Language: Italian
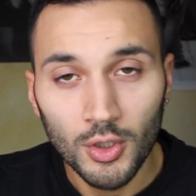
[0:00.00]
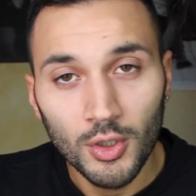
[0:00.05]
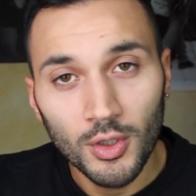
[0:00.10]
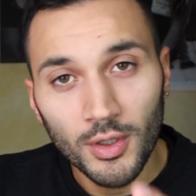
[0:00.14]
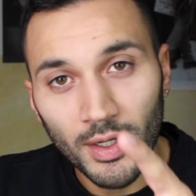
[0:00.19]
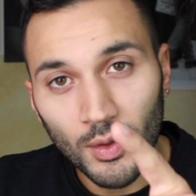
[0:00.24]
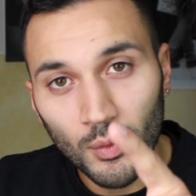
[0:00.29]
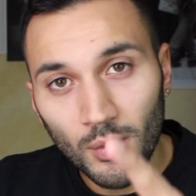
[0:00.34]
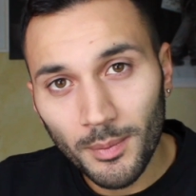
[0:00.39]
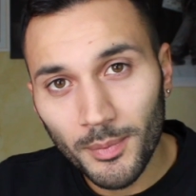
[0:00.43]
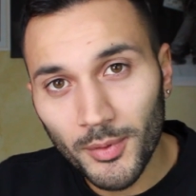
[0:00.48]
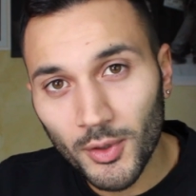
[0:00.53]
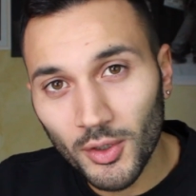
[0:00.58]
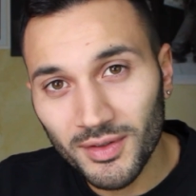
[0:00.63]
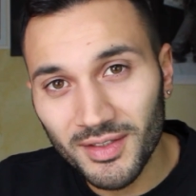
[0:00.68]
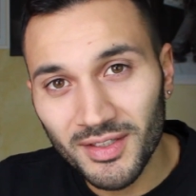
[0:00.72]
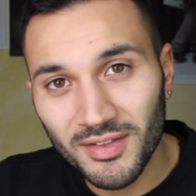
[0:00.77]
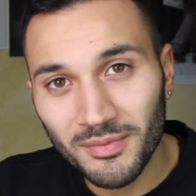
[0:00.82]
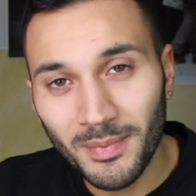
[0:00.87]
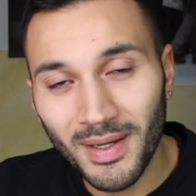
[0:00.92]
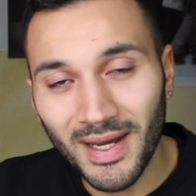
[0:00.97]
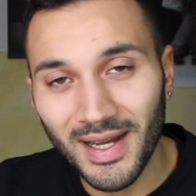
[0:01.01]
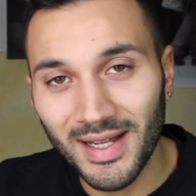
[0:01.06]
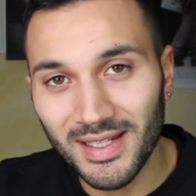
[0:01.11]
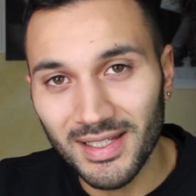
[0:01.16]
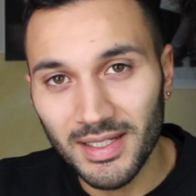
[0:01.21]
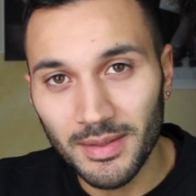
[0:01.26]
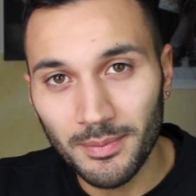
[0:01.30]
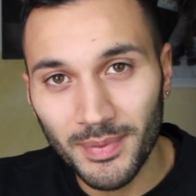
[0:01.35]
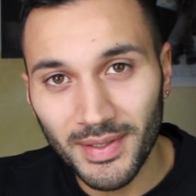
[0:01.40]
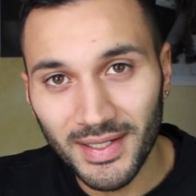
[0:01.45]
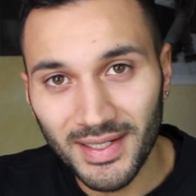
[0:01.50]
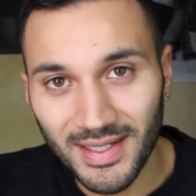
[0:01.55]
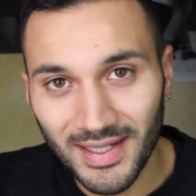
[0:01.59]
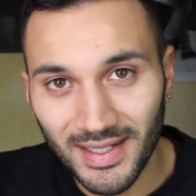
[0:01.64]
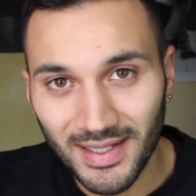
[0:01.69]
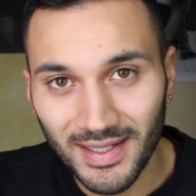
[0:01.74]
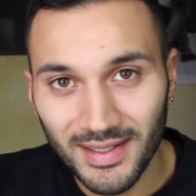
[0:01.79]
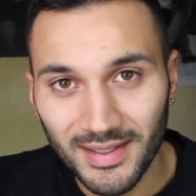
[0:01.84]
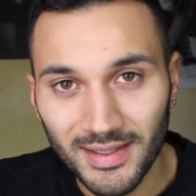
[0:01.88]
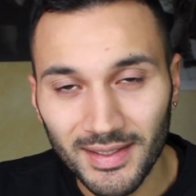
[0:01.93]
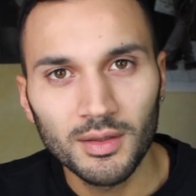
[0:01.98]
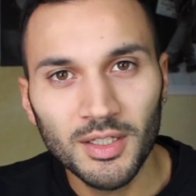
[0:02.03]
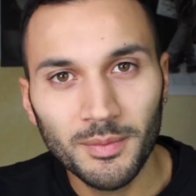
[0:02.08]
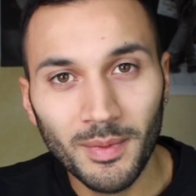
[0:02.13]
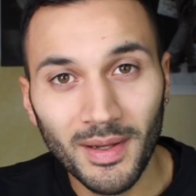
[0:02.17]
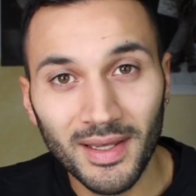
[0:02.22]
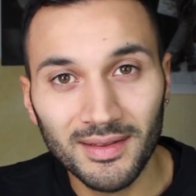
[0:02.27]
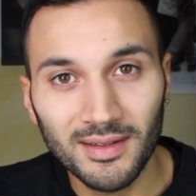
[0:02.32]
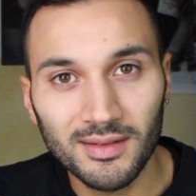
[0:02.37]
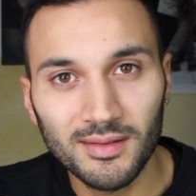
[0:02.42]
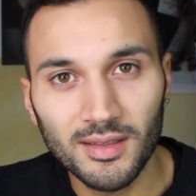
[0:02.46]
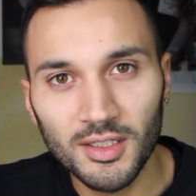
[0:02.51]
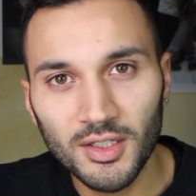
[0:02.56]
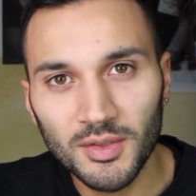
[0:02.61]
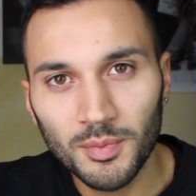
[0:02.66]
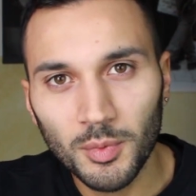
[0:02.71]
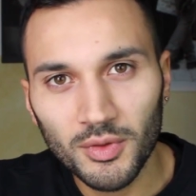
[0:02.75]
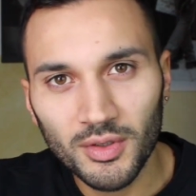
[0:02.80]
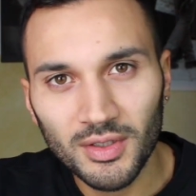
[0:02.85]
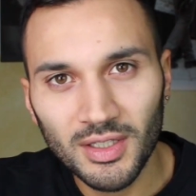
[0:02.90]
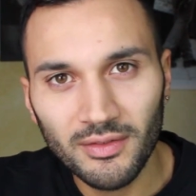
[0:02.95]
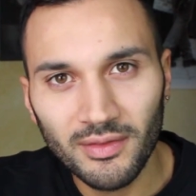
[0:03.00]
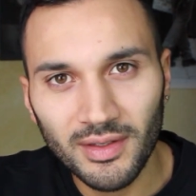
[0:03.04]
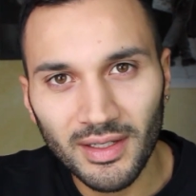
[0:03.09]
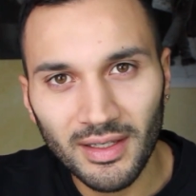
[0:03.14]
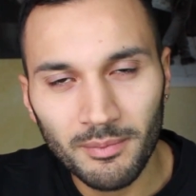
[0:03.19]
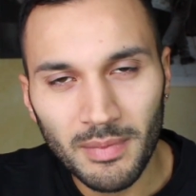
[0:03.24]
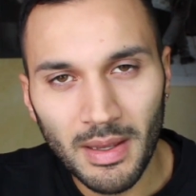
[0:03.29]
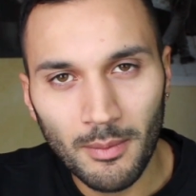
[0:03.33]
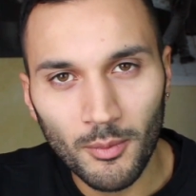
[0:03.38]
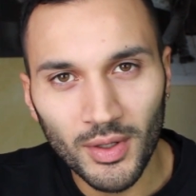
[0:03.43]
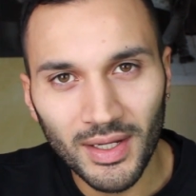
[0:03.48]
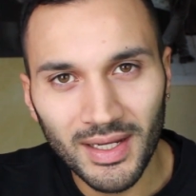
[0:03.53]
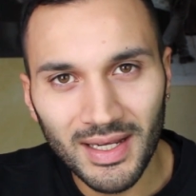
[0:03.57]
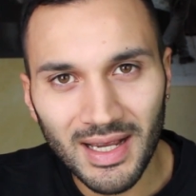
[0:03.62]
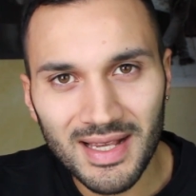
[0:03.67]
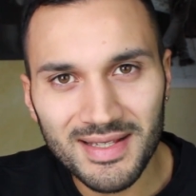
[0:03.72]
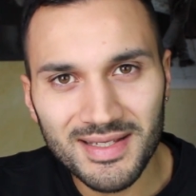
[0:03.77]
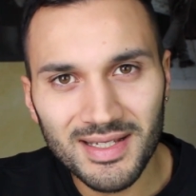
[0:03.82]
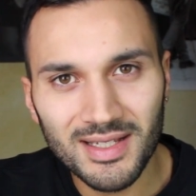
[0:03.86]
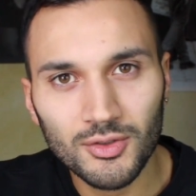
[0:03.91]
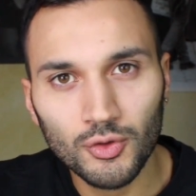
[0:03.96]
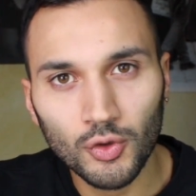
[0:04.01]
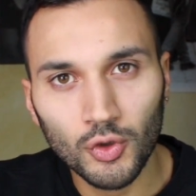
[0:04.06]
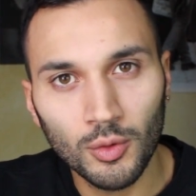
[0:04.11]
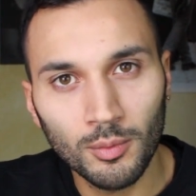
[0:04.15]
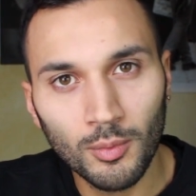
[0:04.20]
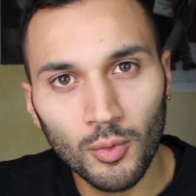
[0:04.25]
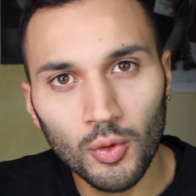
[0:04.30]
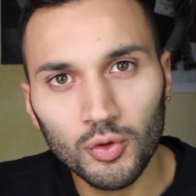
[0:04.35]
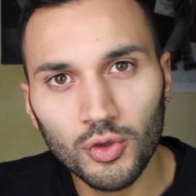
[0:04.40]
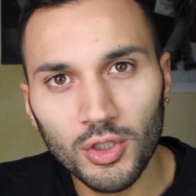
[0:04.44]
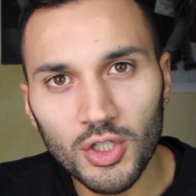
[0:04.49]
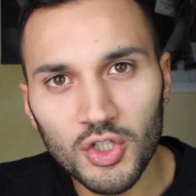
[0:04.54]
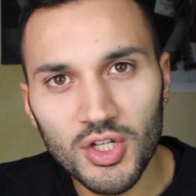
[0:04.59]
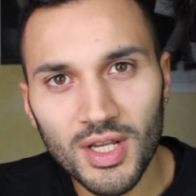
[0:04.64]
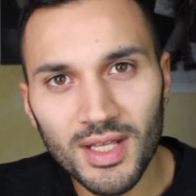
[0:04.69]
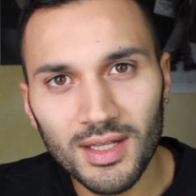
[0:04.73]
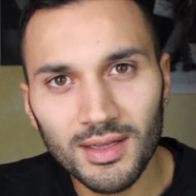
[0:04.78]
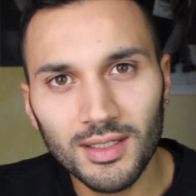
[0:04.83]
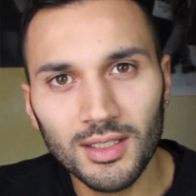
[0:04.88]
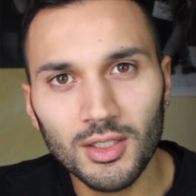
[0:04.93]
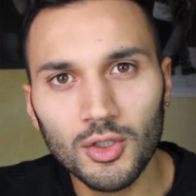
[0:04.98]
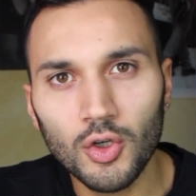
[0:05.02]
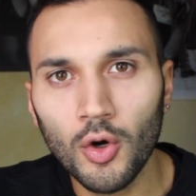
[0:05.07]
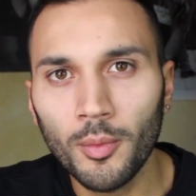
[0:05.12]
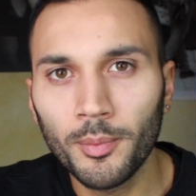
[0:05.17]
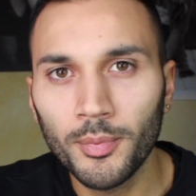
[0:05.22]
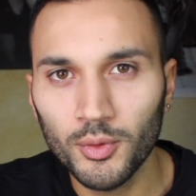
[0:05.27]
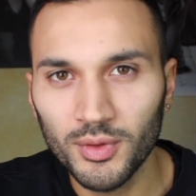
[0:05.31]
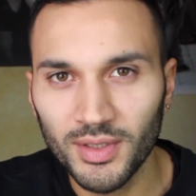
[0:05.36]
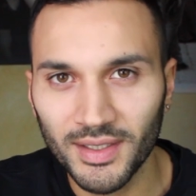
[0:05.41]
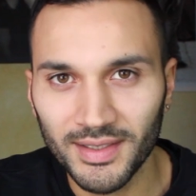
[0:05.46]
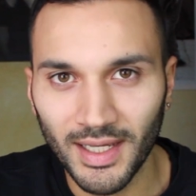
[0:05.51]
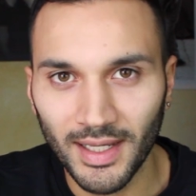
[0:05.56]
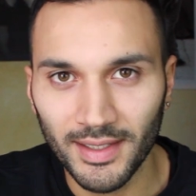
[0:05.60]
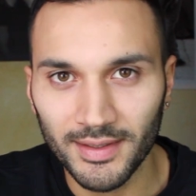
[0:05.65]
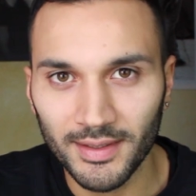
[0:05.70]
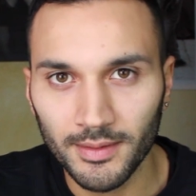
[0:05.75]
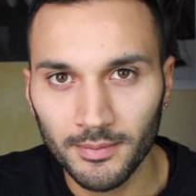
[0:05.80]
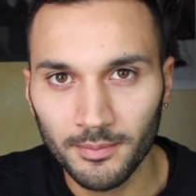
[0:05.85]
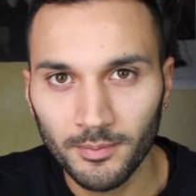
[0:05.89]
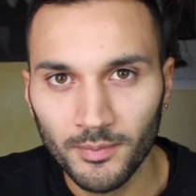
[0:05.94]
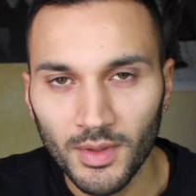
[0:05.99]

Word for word: E qui però ti sbagli perché dipende se i dispositivi che abbiamo in casa sono molto recenti o più datati